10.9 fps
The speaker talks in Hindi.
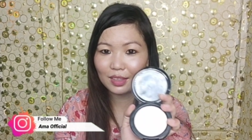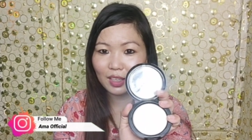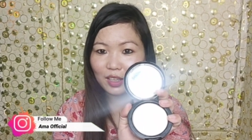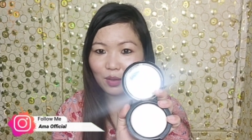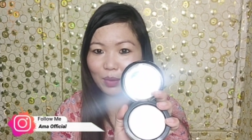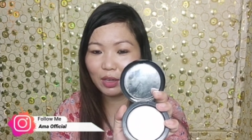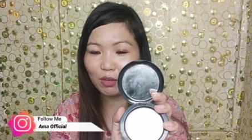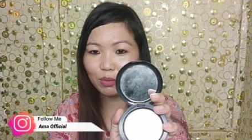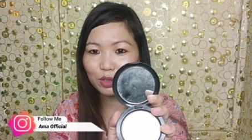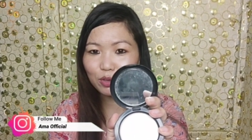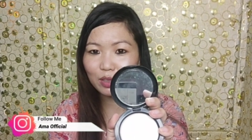देखिए मिरर
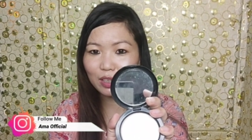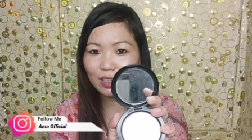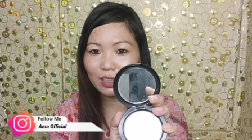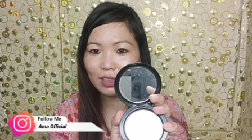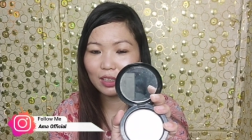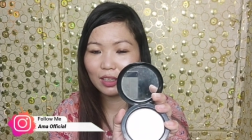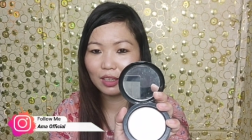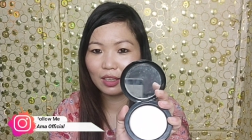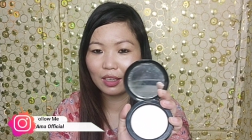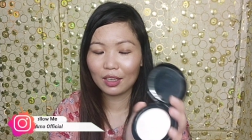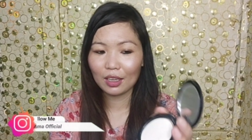भी छोटा वाला
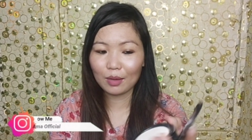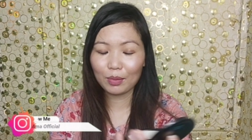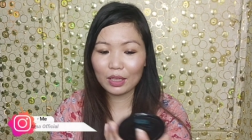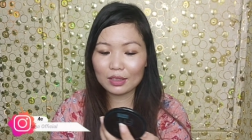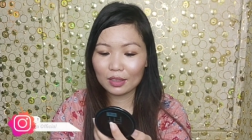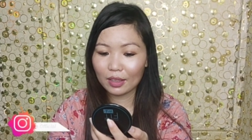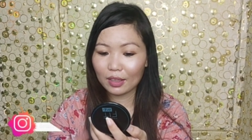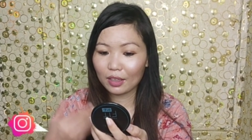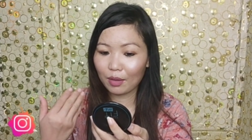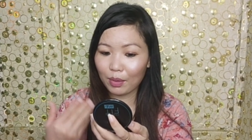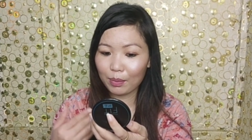आप यहाँ से
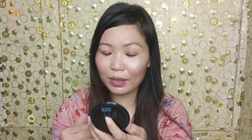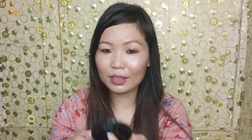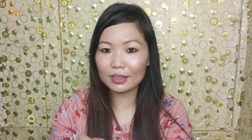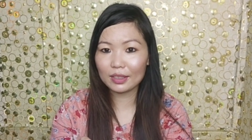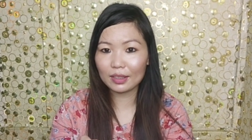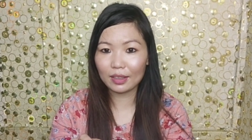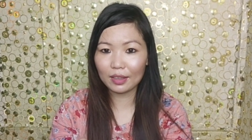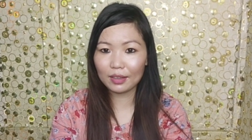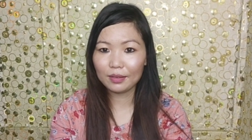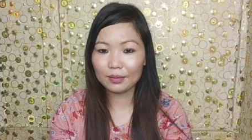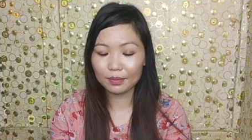देखकर आप अप्लाई कर सकते
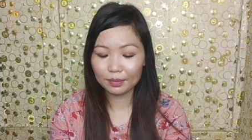हैं